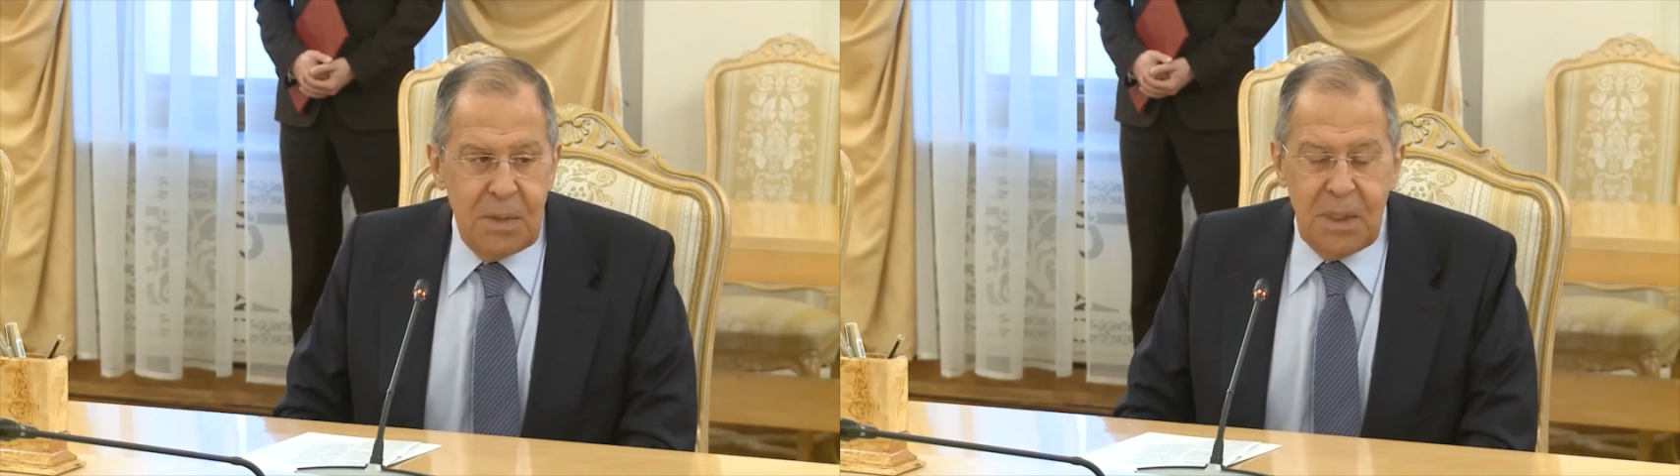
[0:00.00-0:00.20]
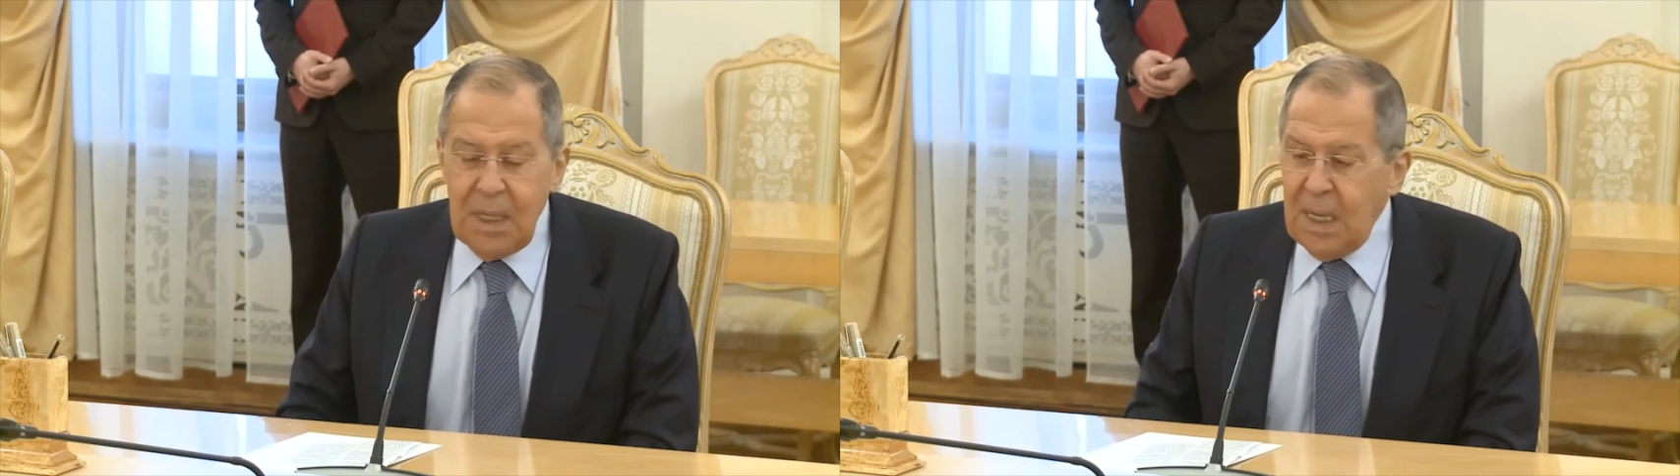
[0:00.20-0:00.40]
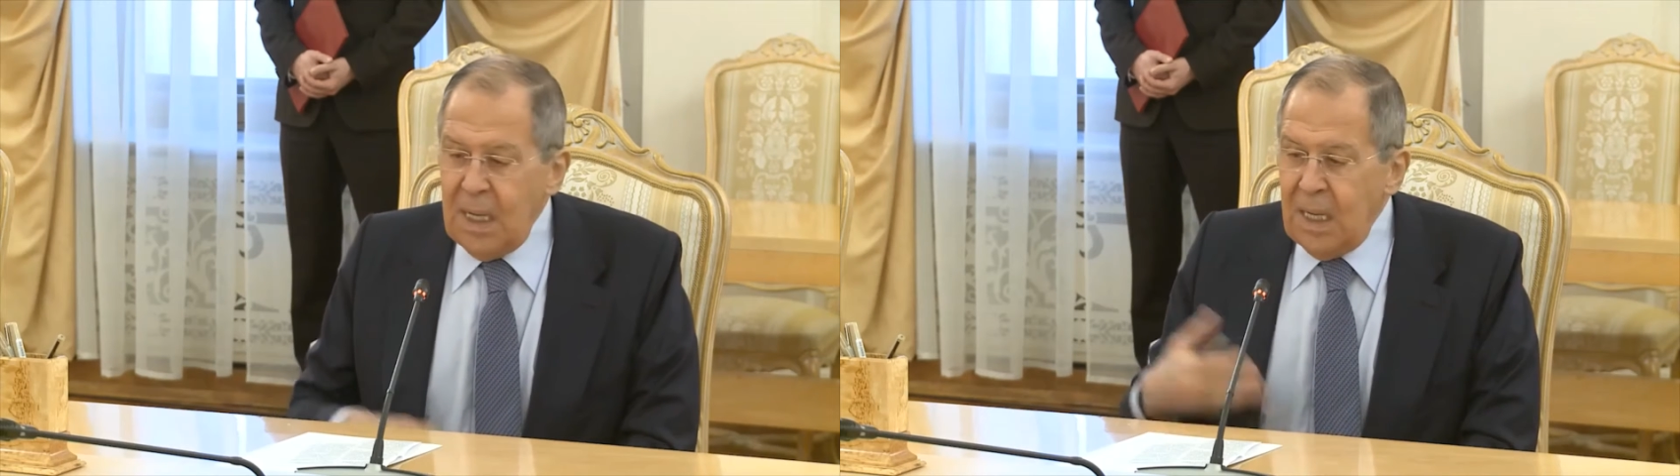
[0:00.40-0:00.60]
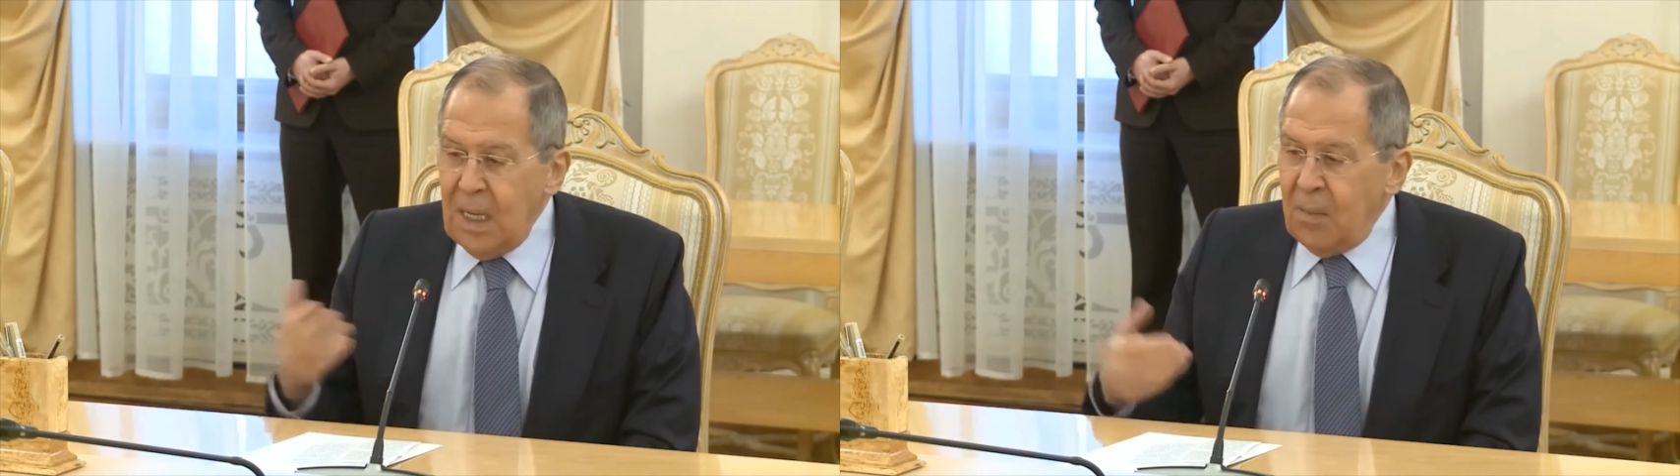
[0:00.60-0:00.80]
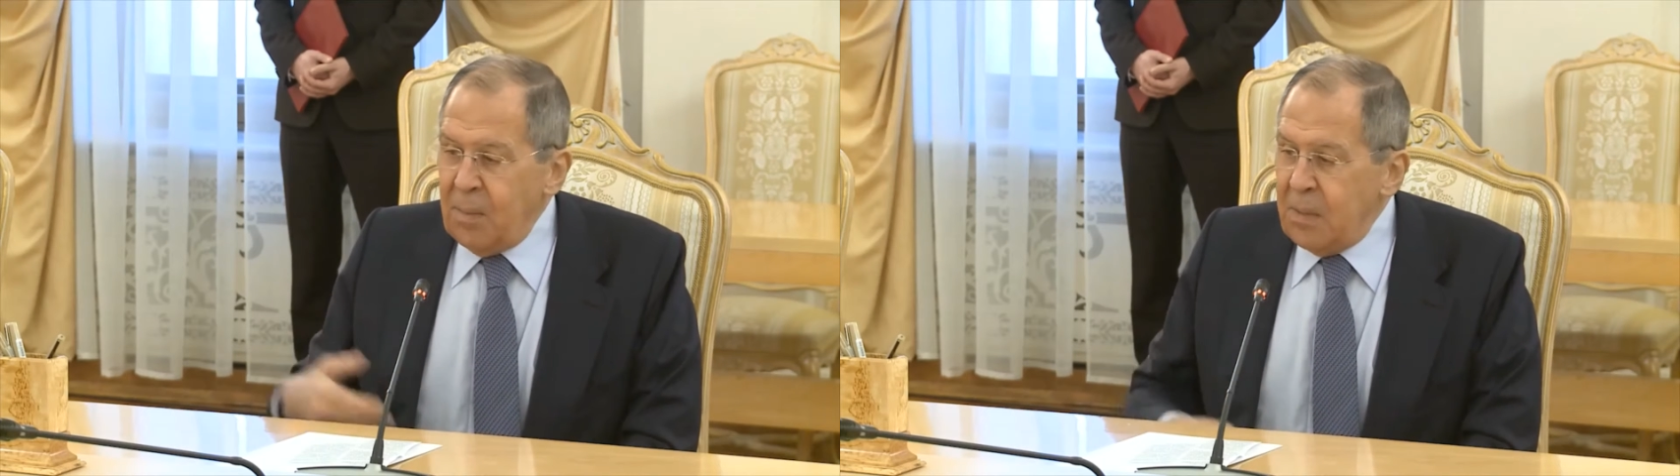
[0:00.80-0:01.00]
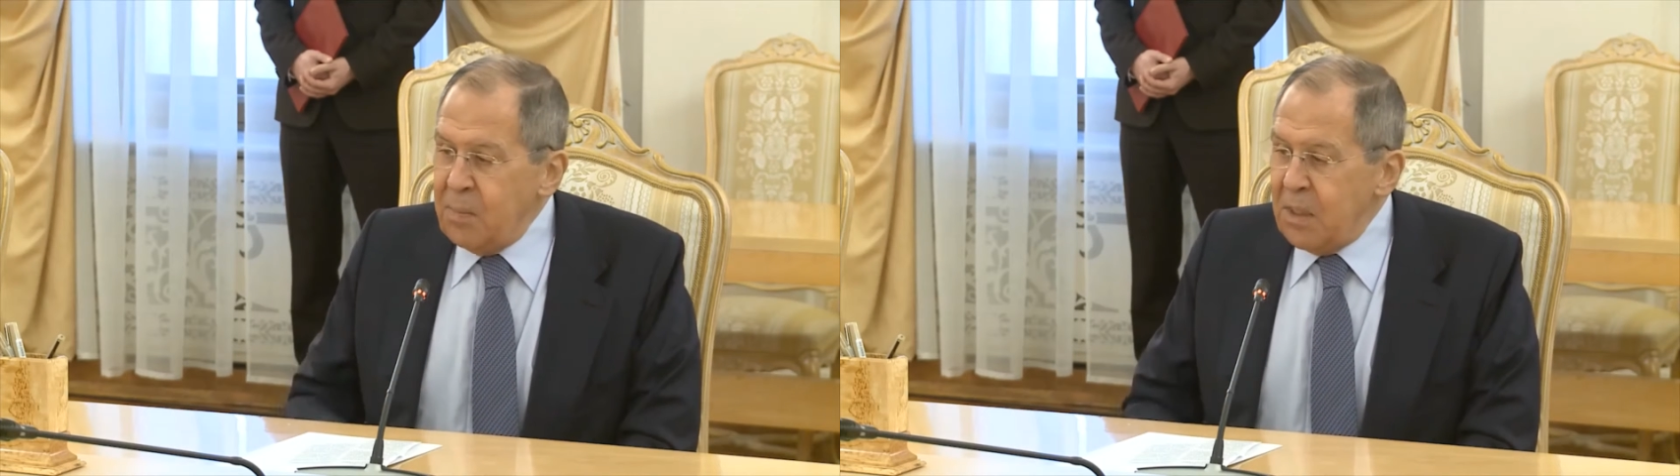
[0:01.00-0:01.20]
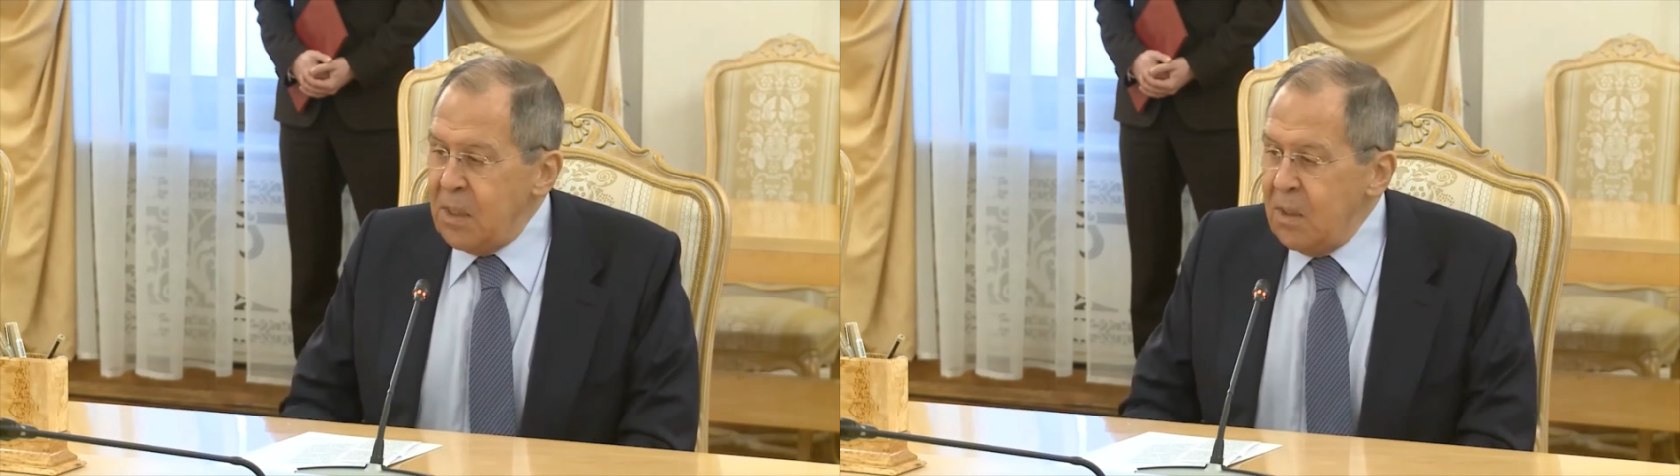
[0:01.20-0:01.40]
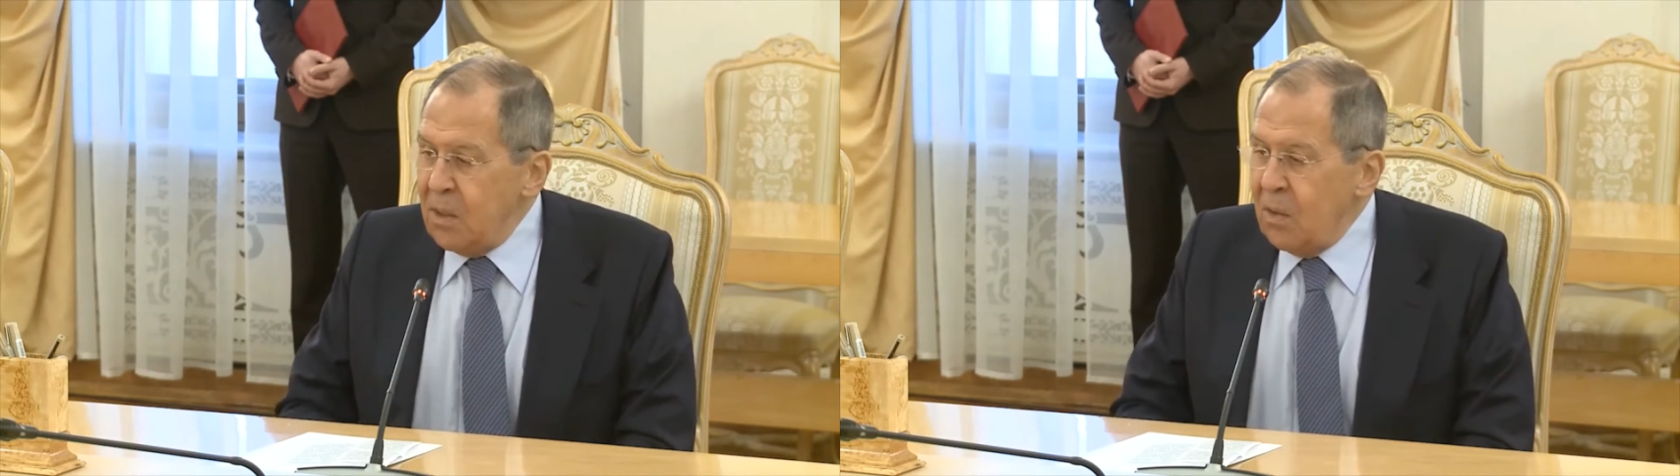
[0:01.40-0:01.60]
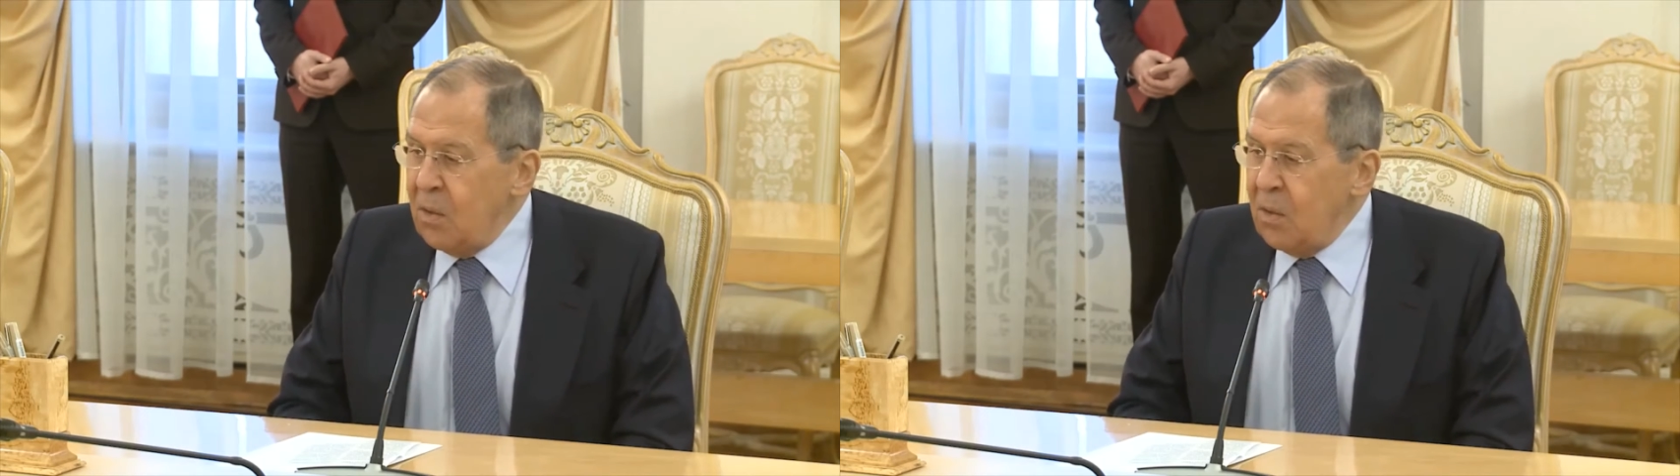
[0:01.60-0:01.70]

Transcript: Мы подписанный